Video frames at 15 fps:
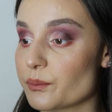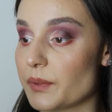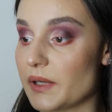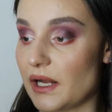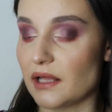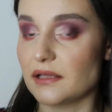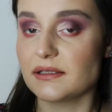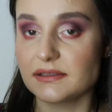
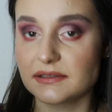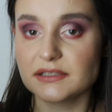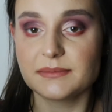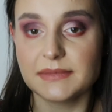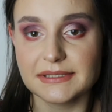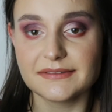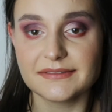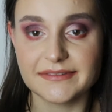
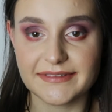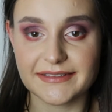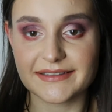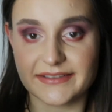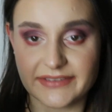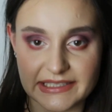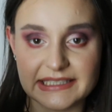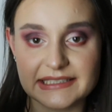planladığımın
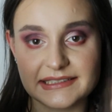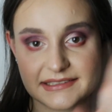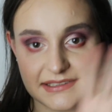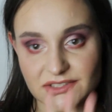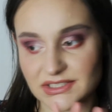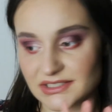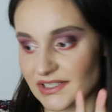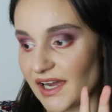
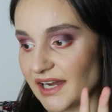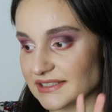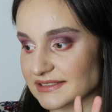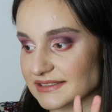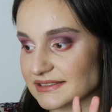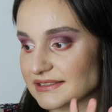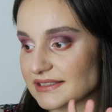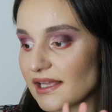
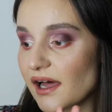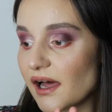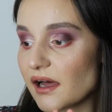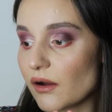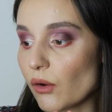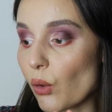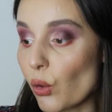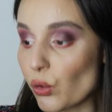
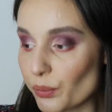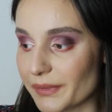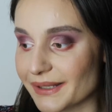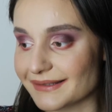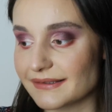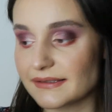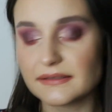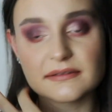tarzında
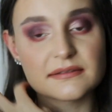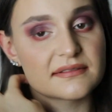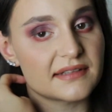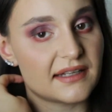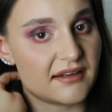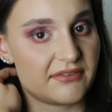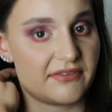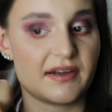olmadı.
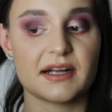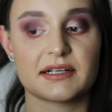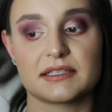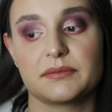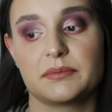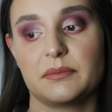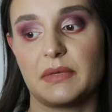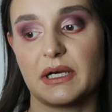Daha
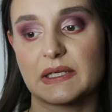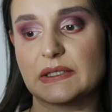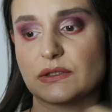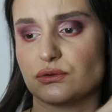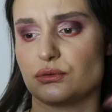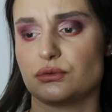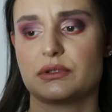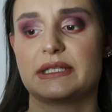farklı bir
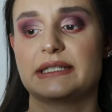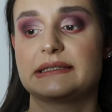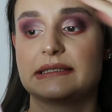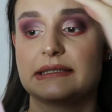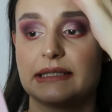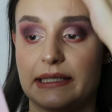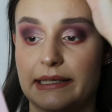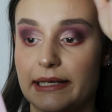makyaj oldu
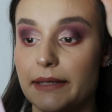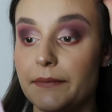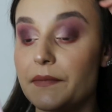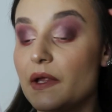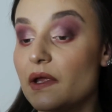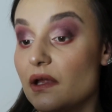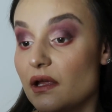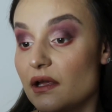kesinlikle.
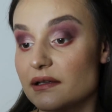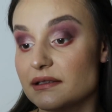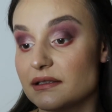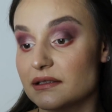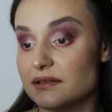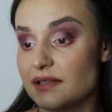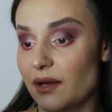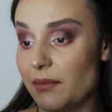
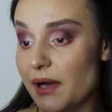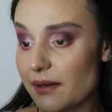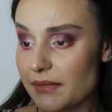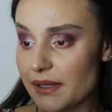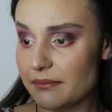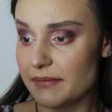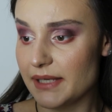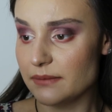
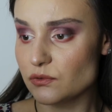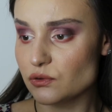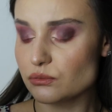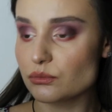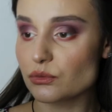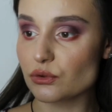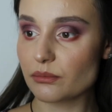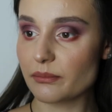Tamamen
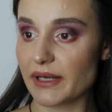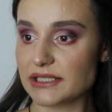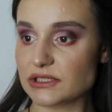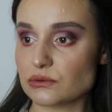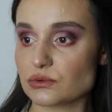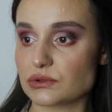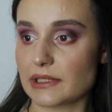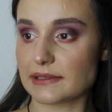memnun muyum?
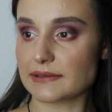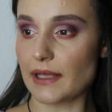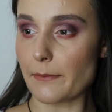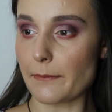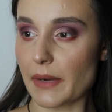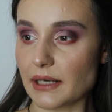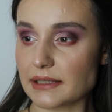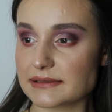Bence
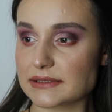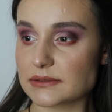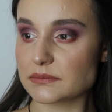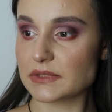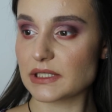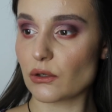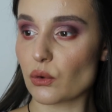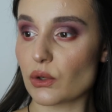uzaktan
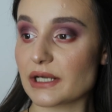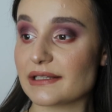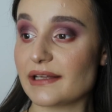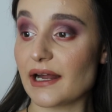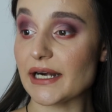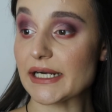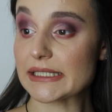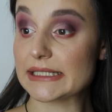baktığımda o
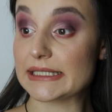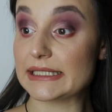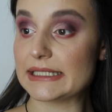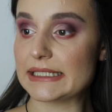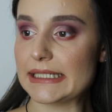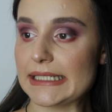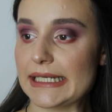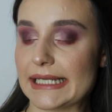kadar
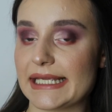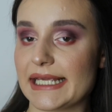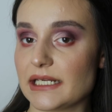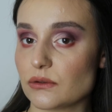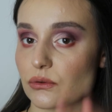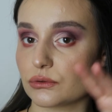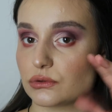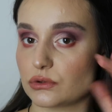kirli,
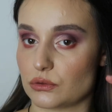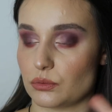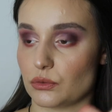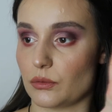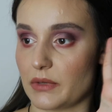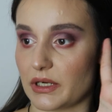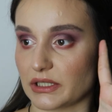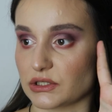lekeli
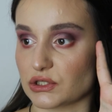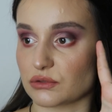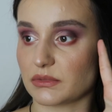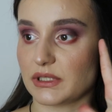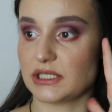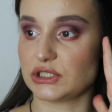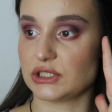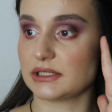gözükmüyor makyajım.
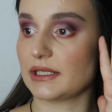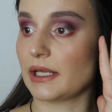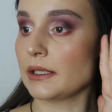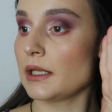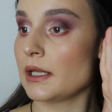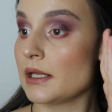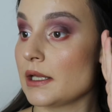Gerçekten